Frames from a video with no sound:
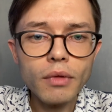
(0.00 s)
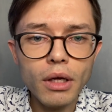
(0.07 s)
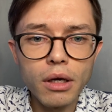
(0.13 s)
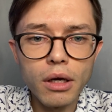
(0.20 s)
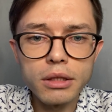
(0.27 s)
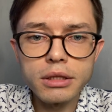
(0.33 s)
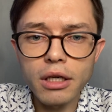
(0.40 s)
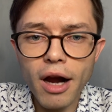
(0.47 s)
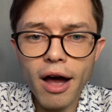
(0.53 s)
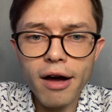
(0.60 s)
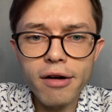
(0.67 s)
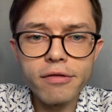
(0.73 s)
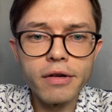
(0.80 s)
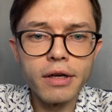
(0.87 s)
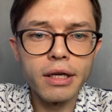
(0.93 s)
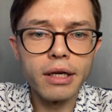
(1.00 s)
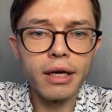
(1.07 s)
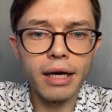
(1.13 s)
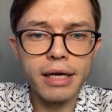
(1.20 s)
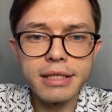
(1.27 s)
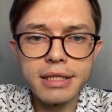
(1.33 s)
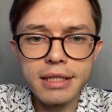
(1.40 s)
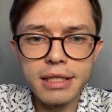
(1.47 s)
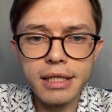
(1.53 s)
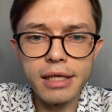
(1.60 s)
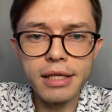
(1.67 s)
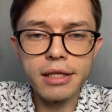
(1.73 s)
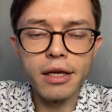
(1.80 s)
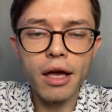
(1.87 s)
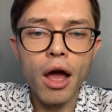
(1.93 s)
а, травы,
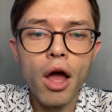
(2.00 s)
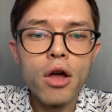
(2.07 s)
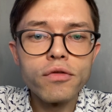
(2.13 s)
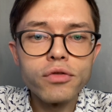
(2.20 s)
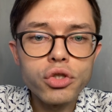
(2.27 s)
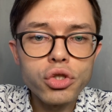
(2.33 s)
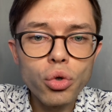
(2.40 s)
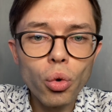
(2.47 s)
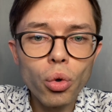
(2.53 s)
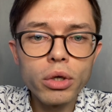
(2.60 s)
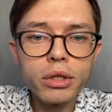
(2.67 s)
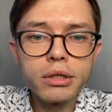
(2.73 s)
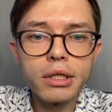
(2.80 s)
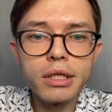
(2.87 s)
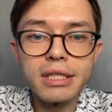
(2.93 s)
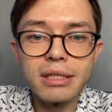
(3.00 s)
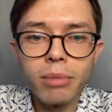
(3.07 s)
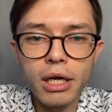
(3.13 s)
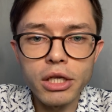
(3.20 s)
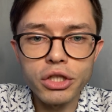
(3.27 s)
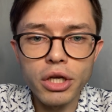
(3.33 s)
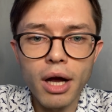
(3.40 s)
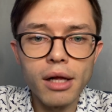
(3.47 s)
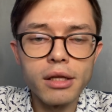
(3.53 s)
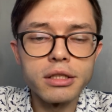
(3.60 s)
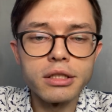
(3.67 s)
растения. Все это изображал,